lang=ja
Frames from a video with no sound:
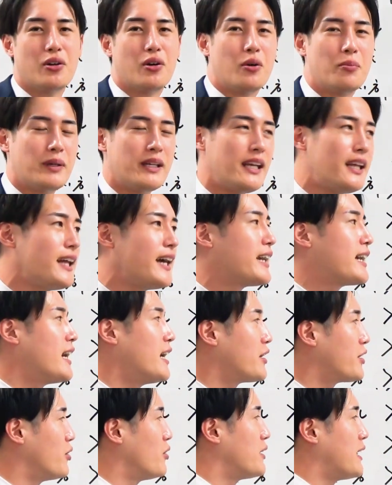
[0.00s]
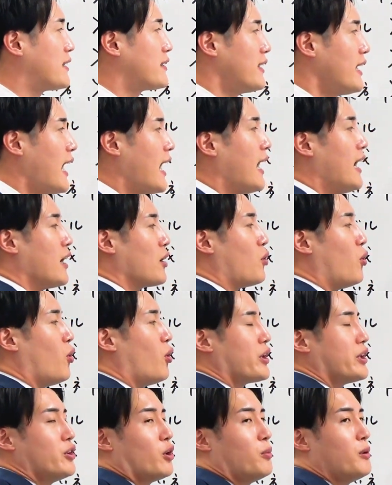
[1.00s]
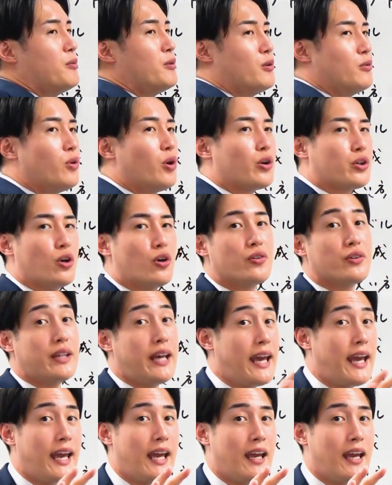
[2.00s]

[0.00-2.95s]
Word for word: 業を見れない環境だったら講義の部分を読んで、